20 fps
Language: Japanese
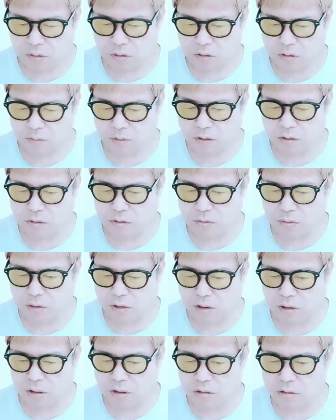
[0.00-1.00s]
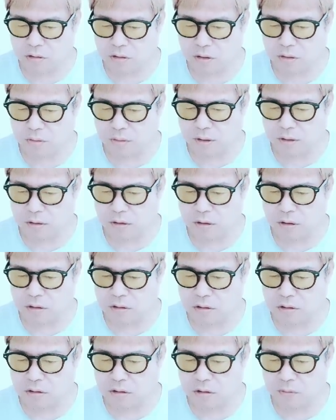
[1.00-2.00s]
立花氏はガーシーには
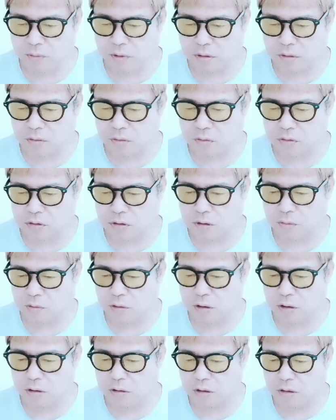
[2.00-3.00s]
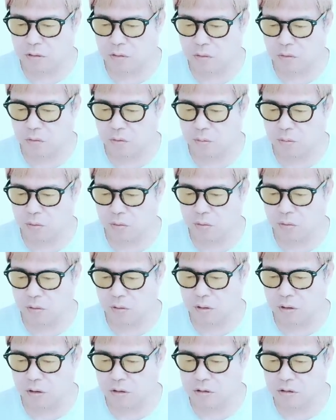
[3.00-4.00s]
新しい暴露をしてもらいたいと要望を
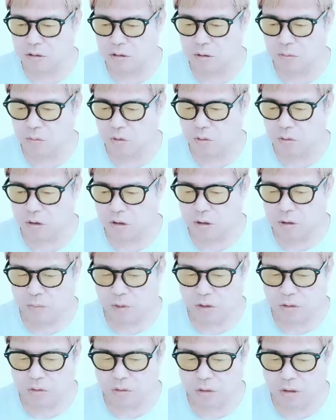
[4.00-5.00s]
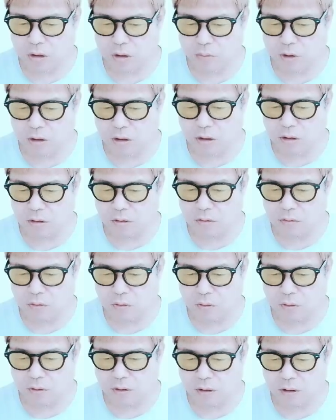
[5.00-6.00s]
ガーシーも暴露はやめないで
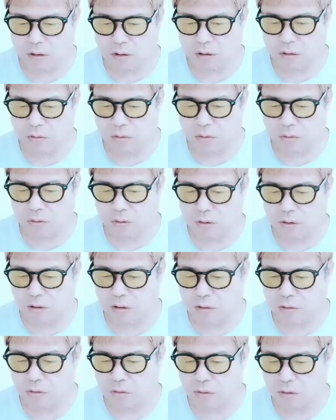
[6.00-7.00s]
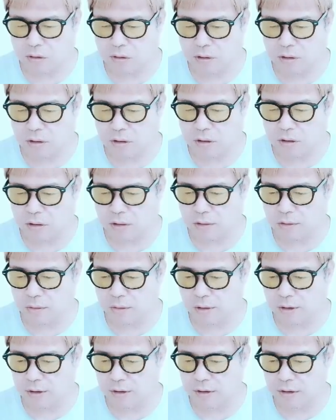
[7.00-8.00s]
すよあかんことはあかんと言っていかないと
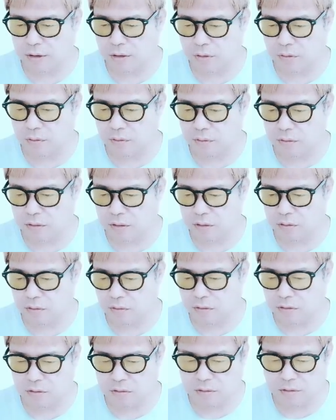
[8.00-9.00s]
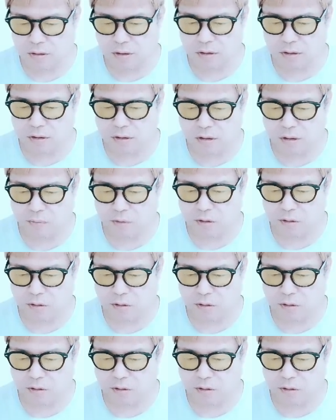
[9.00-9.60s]
いけないと選挙期間中に新た